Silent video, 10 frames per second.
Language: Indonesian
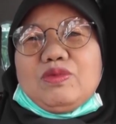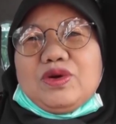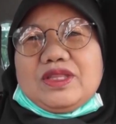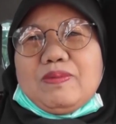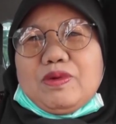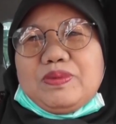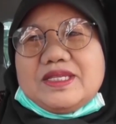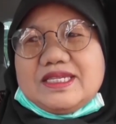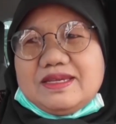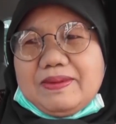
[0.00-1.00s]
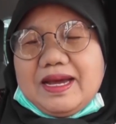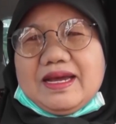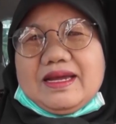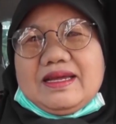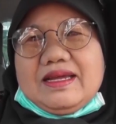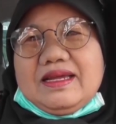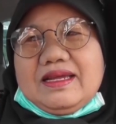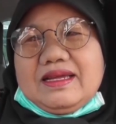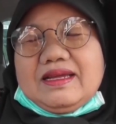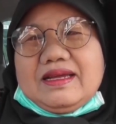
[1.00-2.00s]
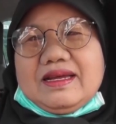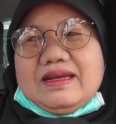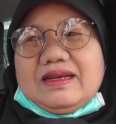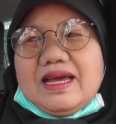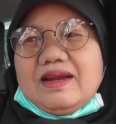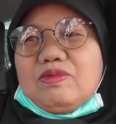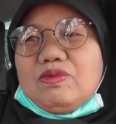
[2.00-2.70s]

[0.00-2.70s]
kota provinsi pak dan